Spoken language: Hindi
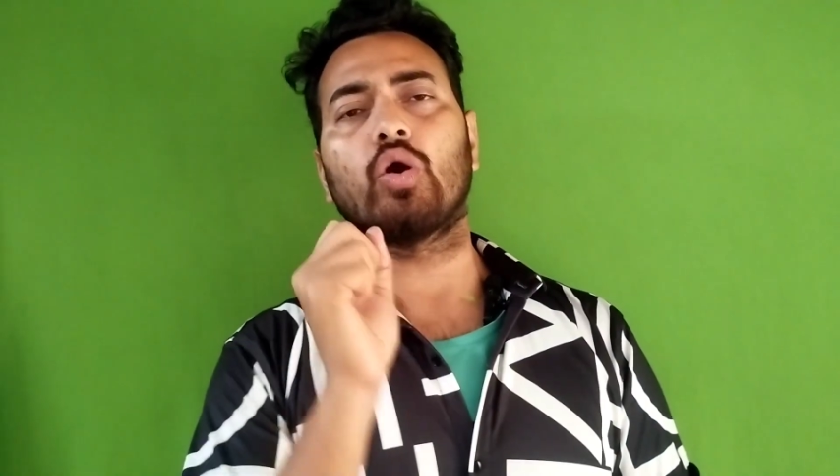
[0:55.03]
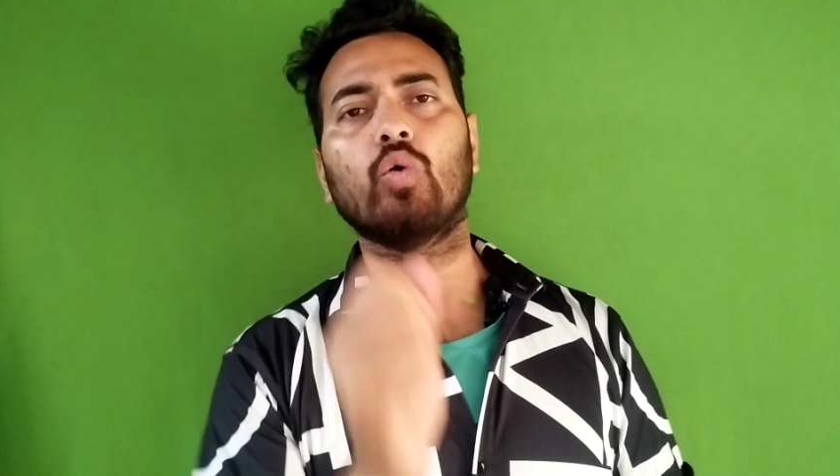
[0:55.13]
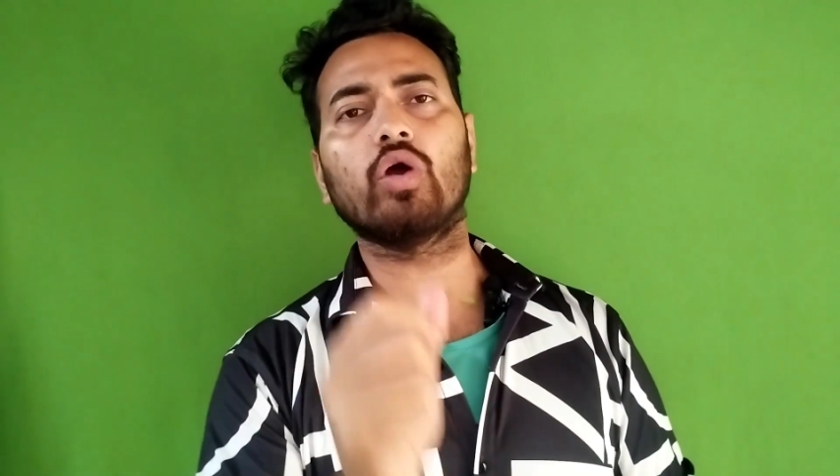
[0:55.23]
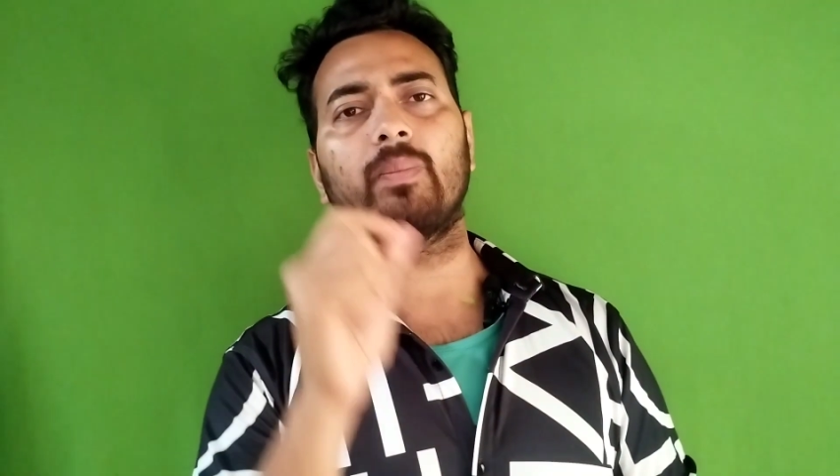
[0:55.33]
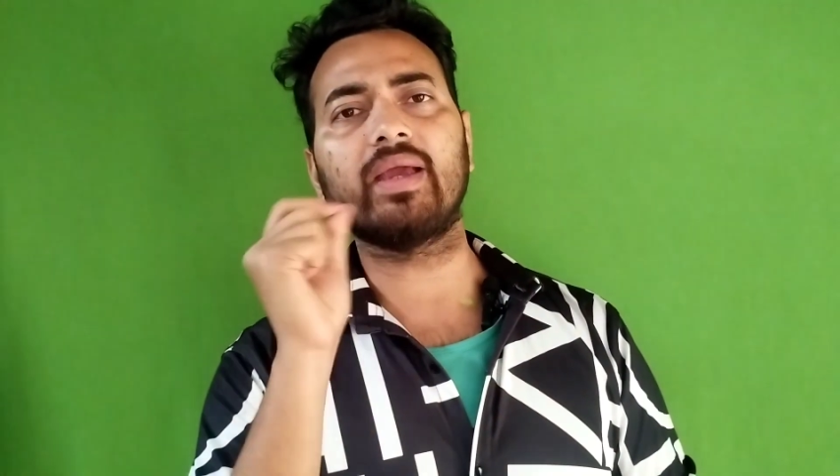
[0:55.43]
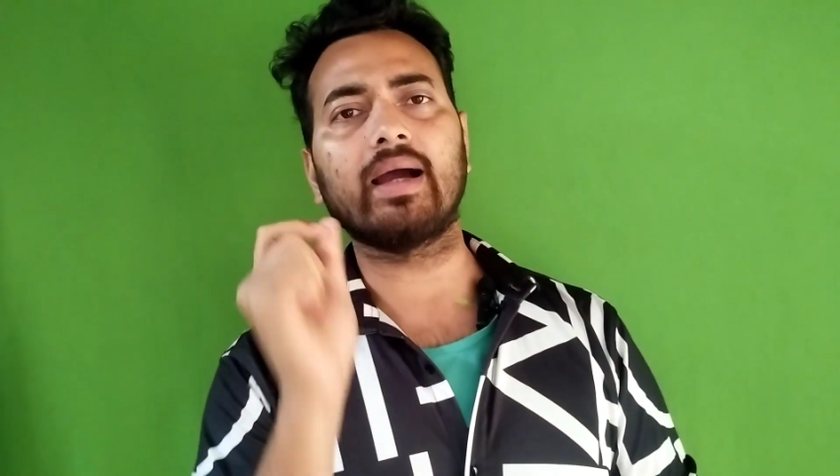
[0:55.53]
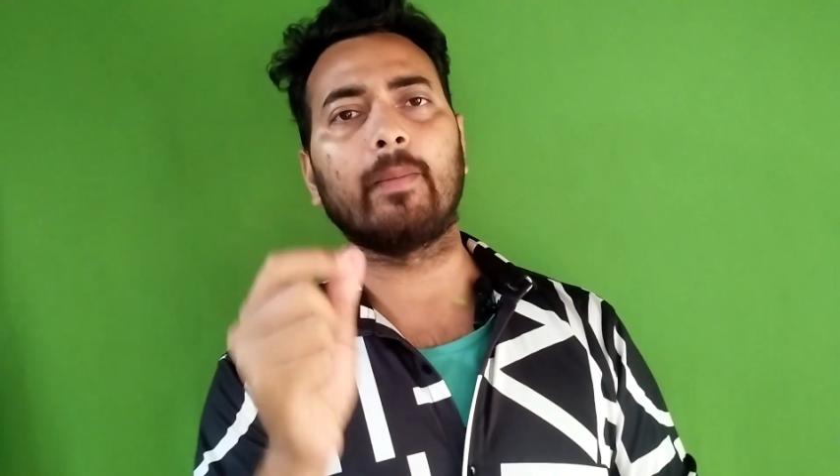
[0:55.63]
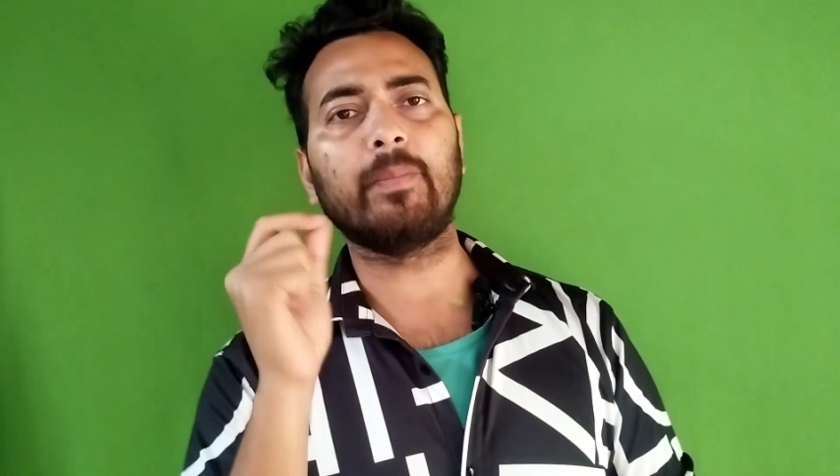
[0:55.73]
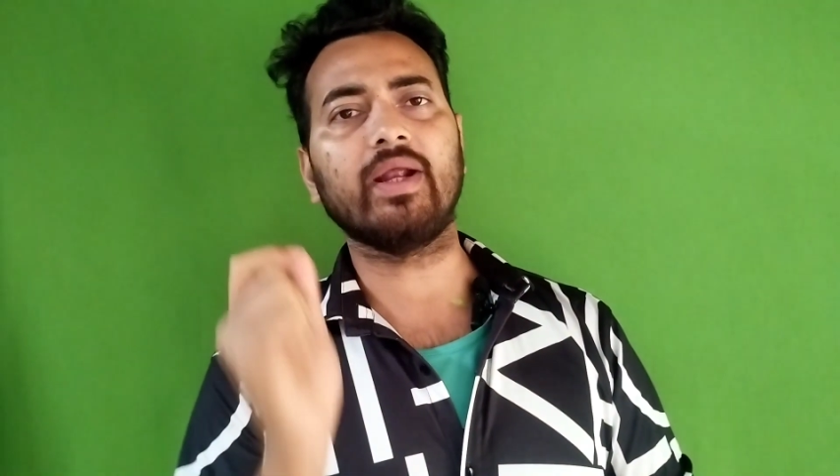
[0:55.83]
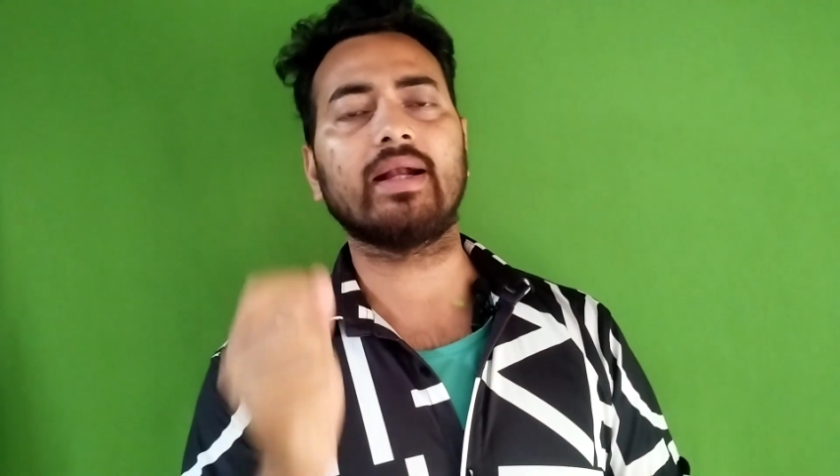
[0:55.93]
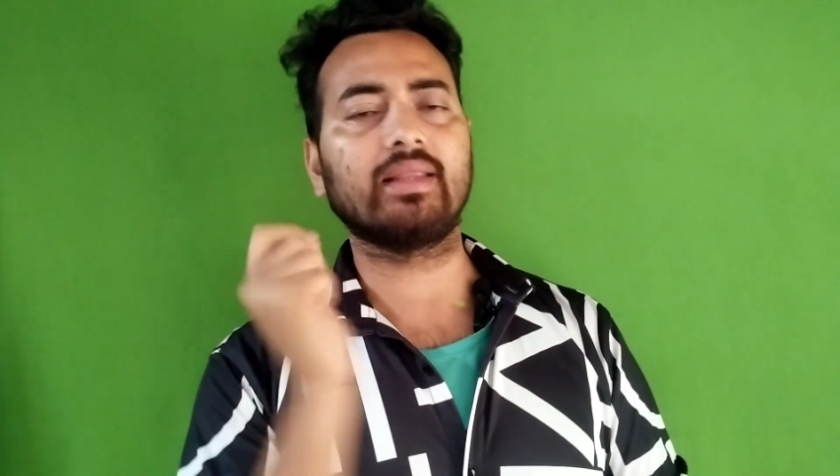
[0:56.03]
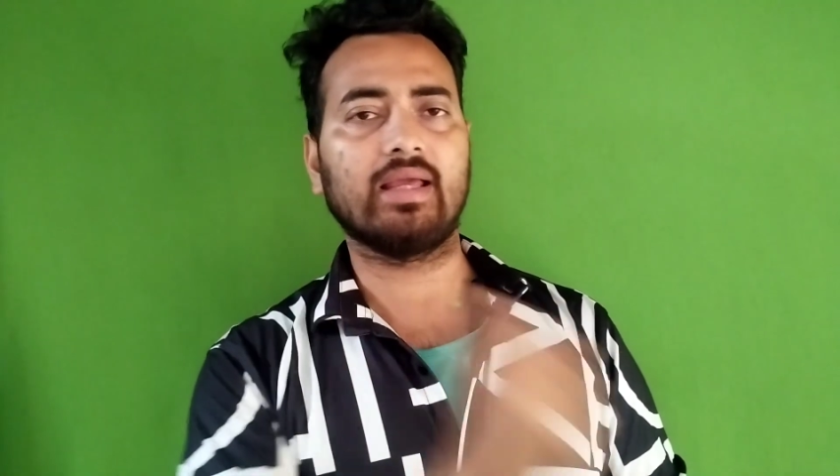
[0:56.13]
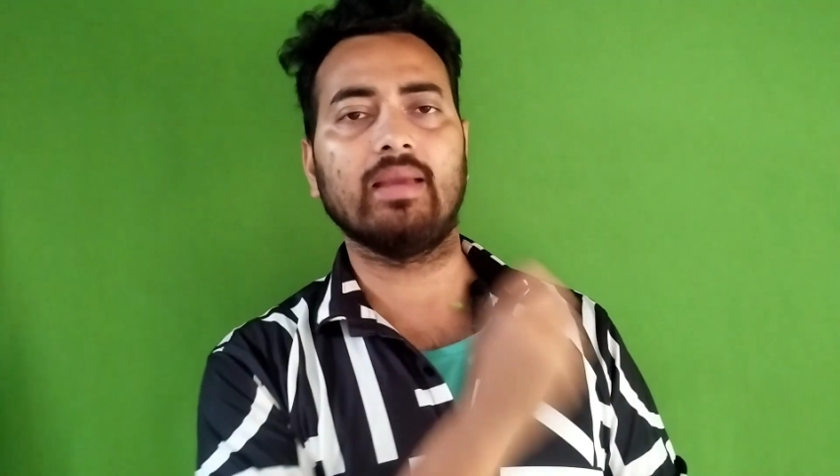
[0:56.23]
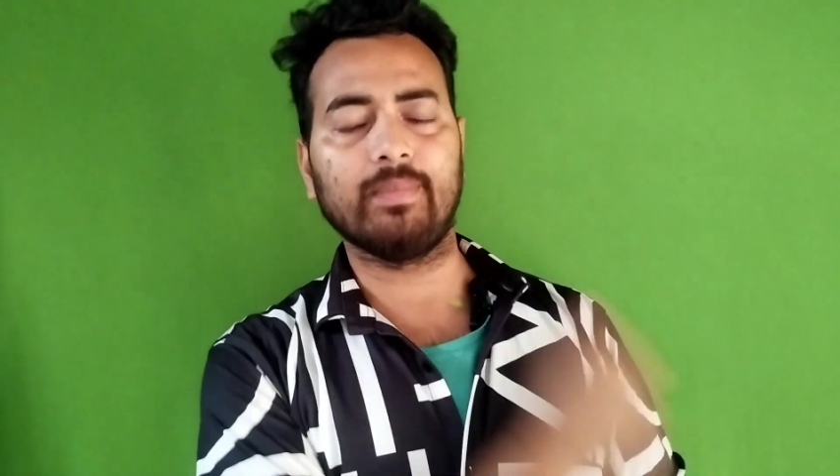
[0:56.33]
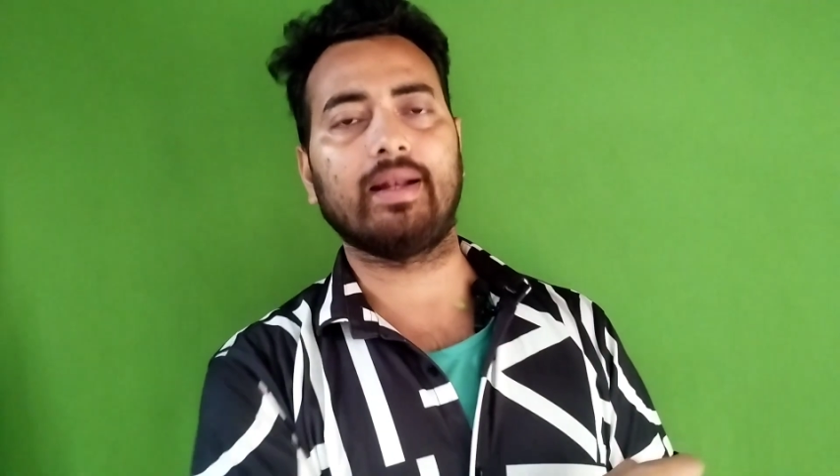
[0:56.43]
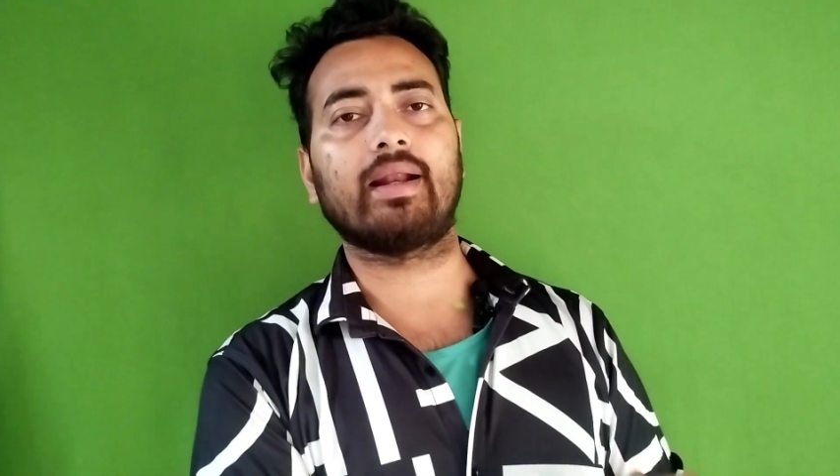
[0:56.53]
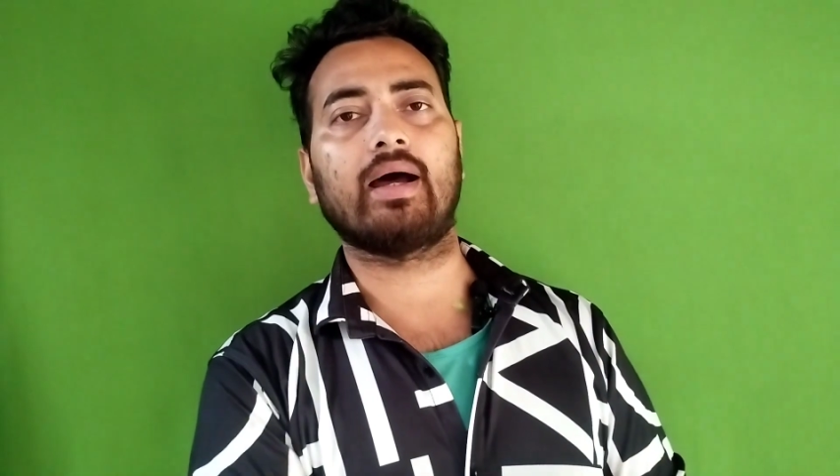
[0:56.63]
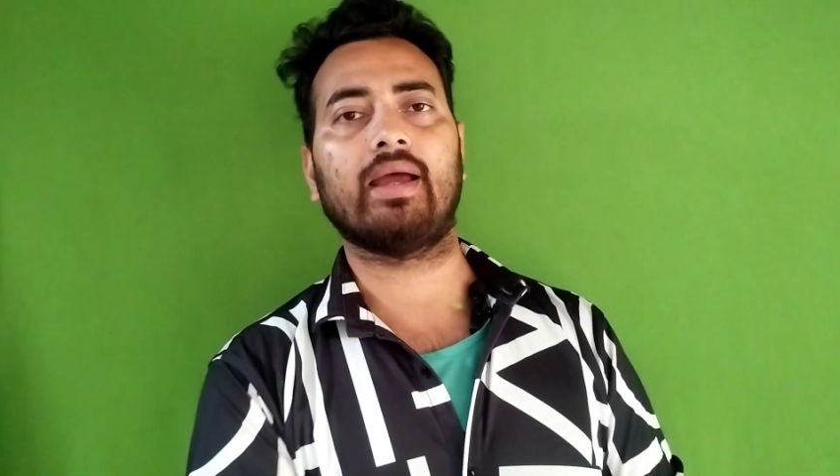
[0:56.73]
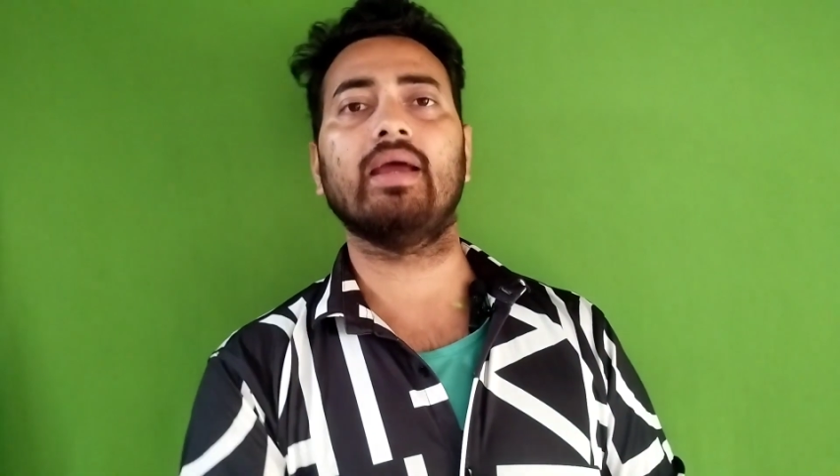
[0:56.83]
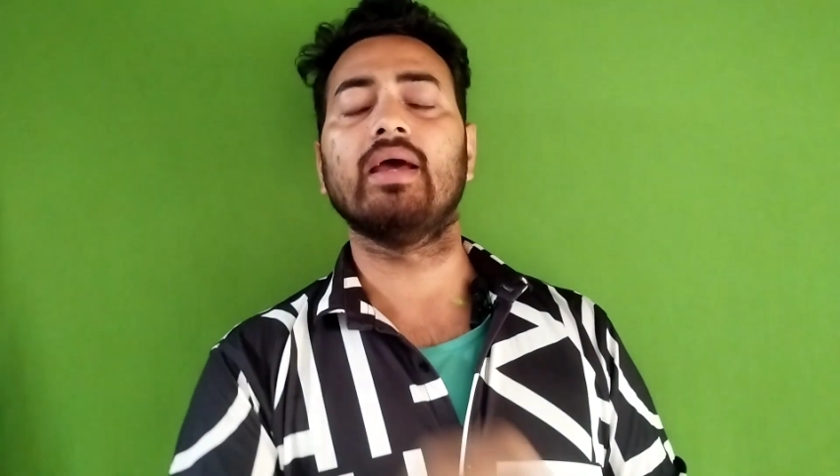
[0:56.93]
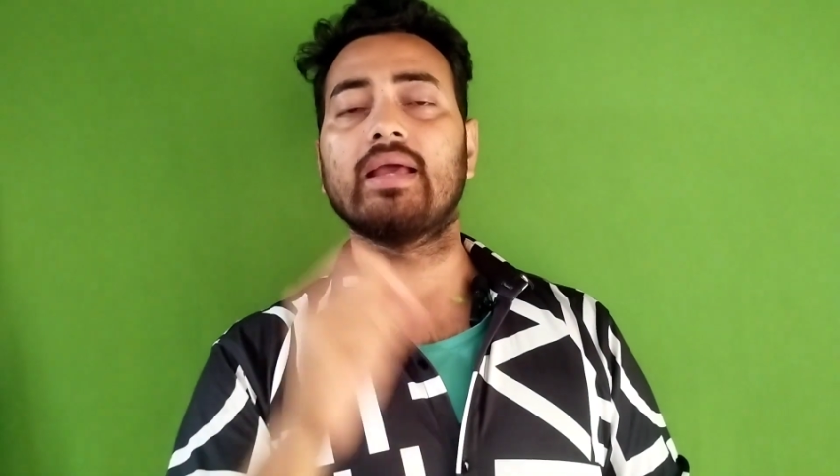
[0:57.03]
कोई भी अपडेट नहीं मिल रहा है